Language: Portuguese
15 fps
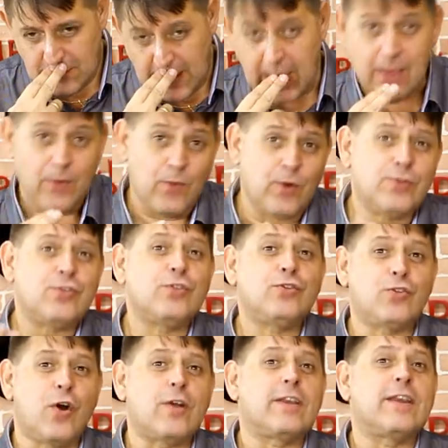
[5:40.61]
É, um outro
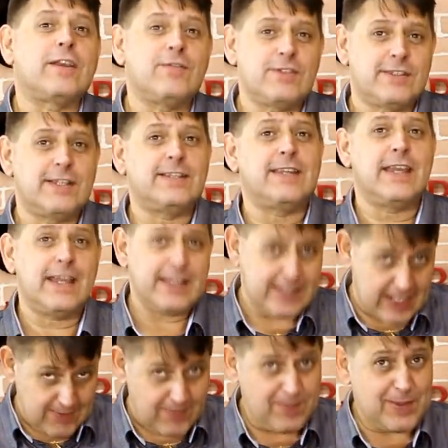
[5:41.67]
toque que você tem é
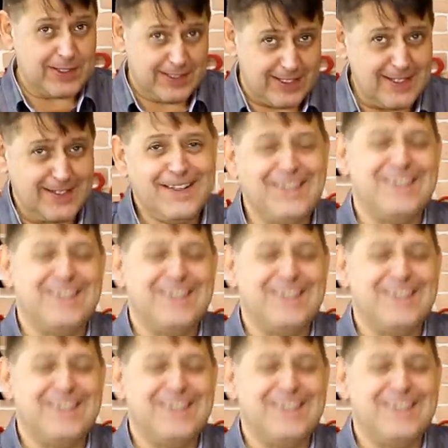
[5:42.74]
escrever bastante.